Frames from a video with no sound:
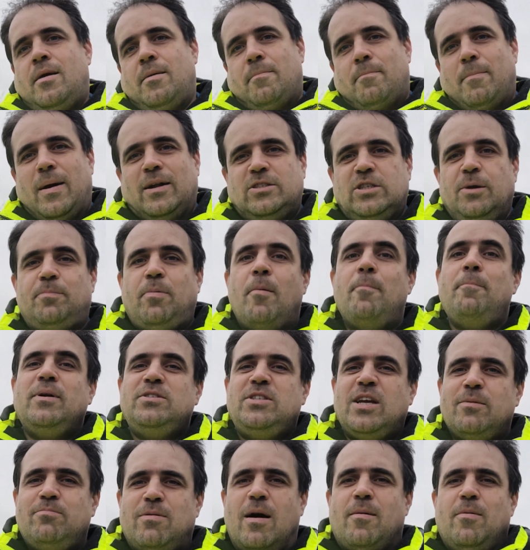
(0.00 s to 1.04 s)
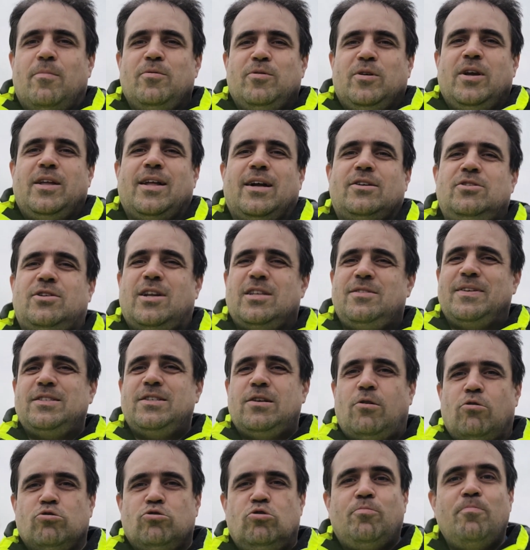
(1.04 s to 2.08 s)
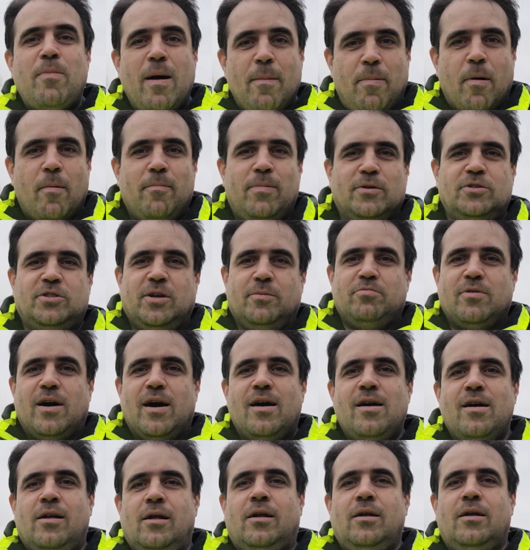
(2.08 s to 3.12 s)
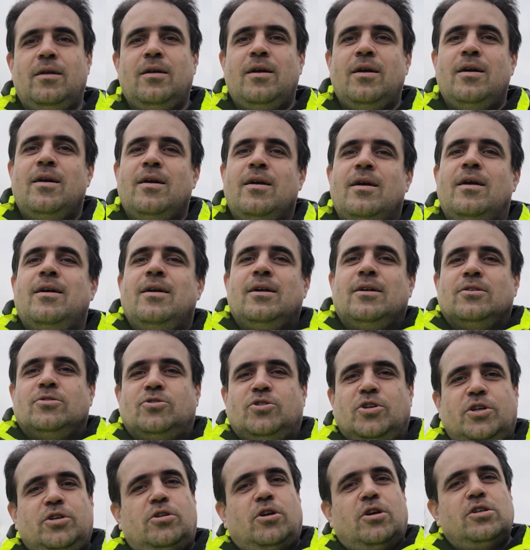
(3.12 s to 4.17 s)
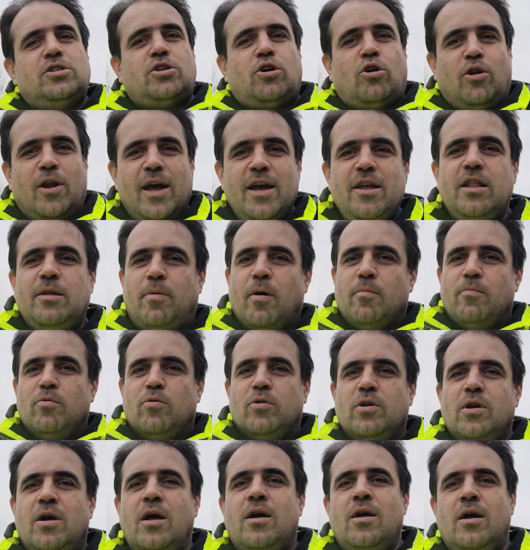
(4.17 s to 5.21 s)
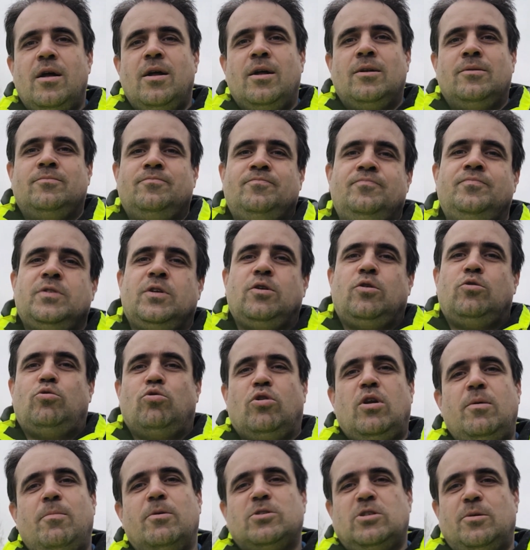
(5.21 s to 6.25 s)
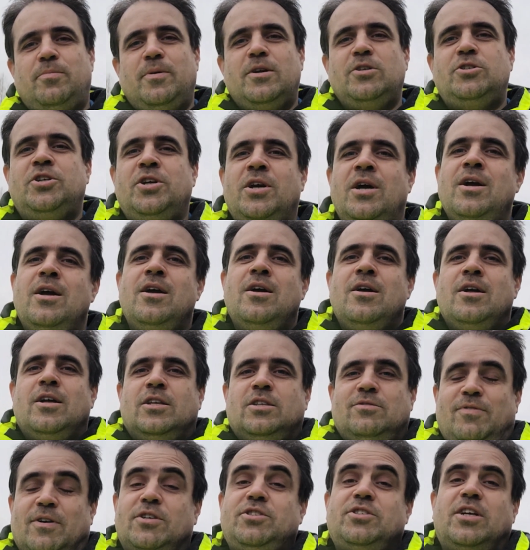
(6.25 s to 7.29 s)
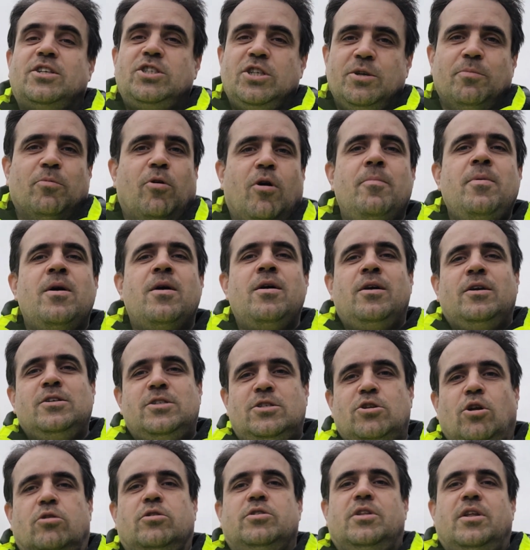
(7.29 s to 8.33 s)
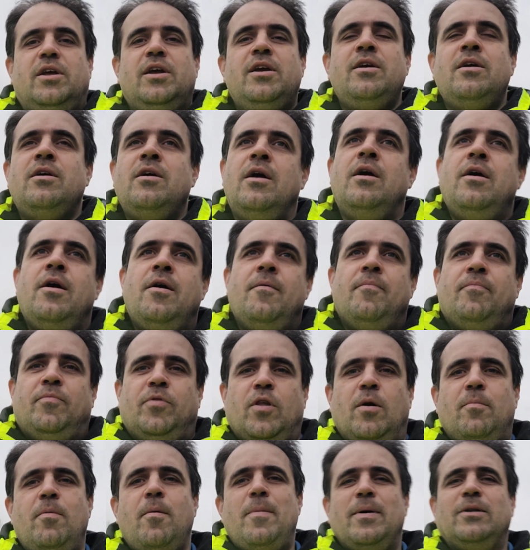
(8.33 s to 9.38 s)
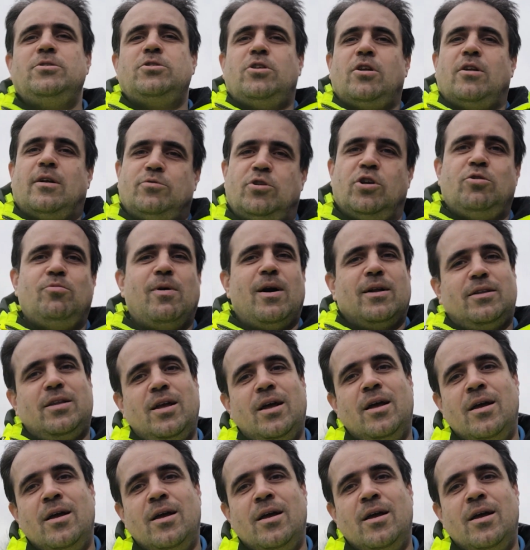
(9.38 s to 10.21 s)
macie pompę ciepła, bo jednak coraz więcej osób ma pompę ciepła czyli to jest kolejny pobór który może być zwłaszcza zimą istotny no bo będzie na przykład